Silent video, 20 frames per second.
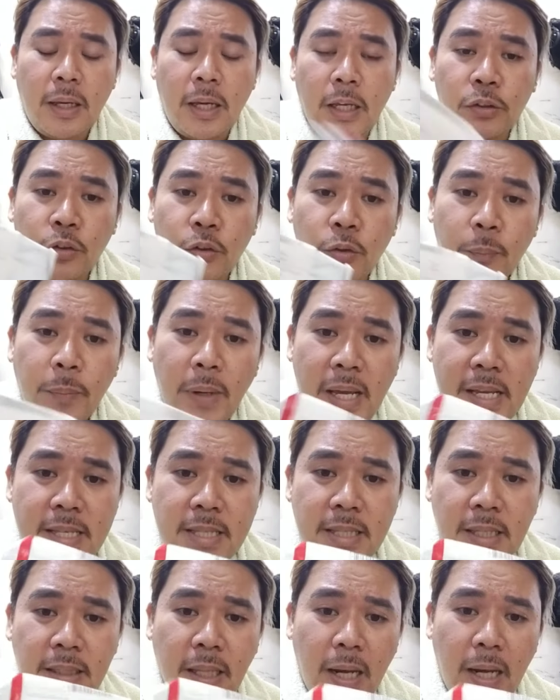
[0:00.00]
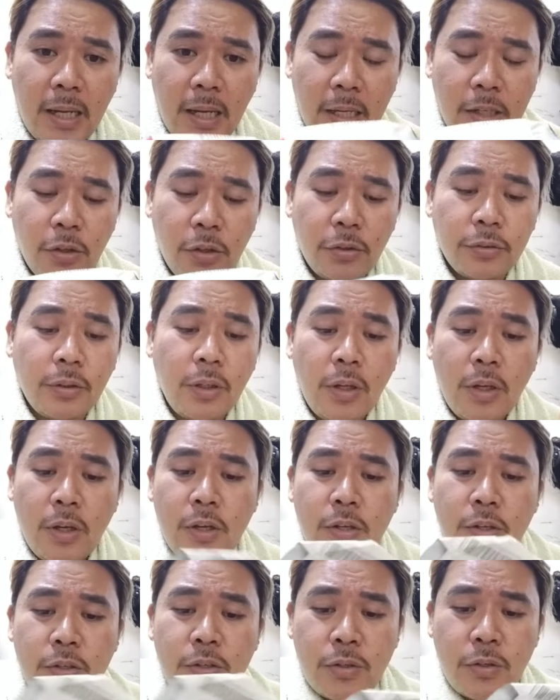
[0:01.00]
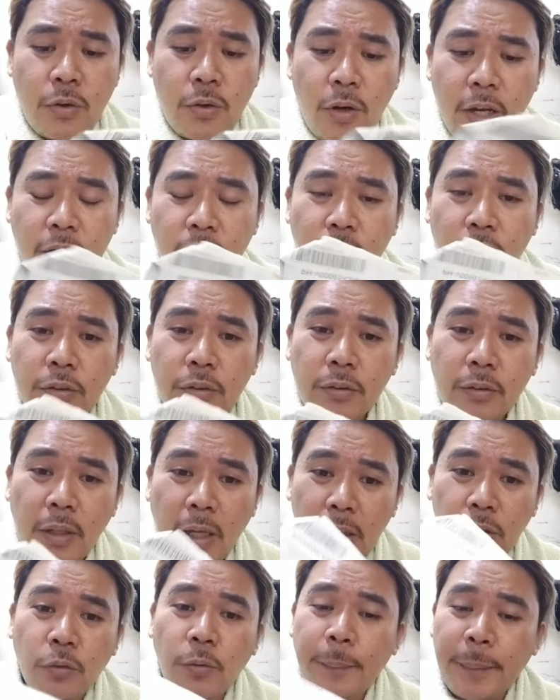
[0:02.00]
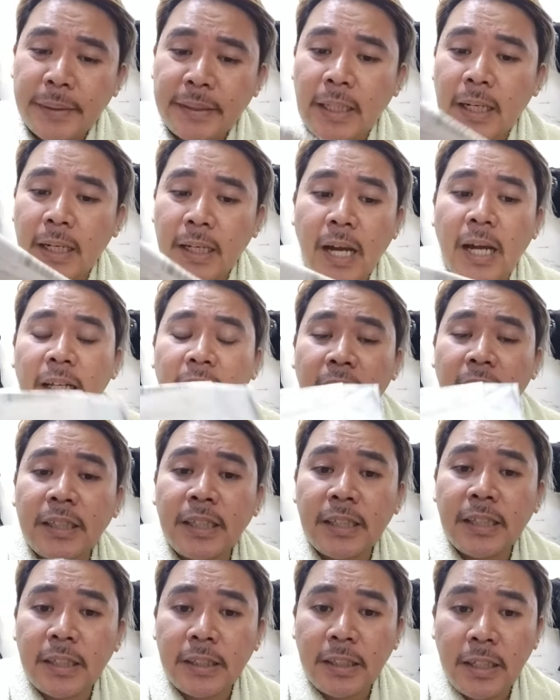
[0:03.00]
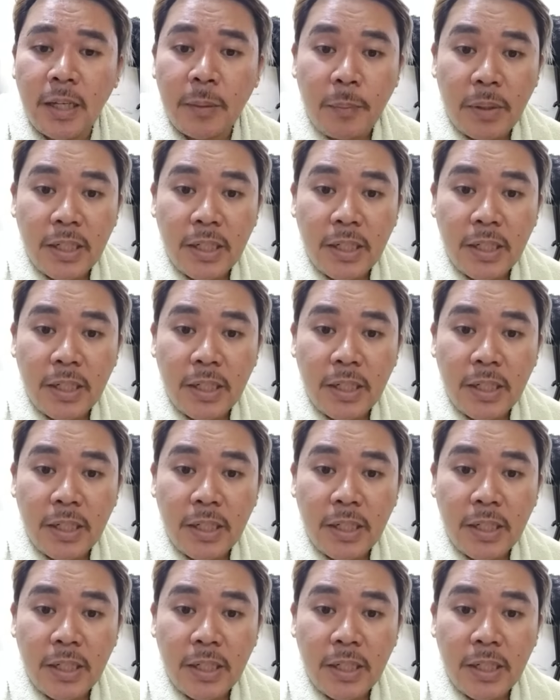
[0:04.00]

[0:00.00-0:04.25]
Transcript: Ito yung plastic talaga yon. So ngayon, ito pa talaga kararating-rating lang.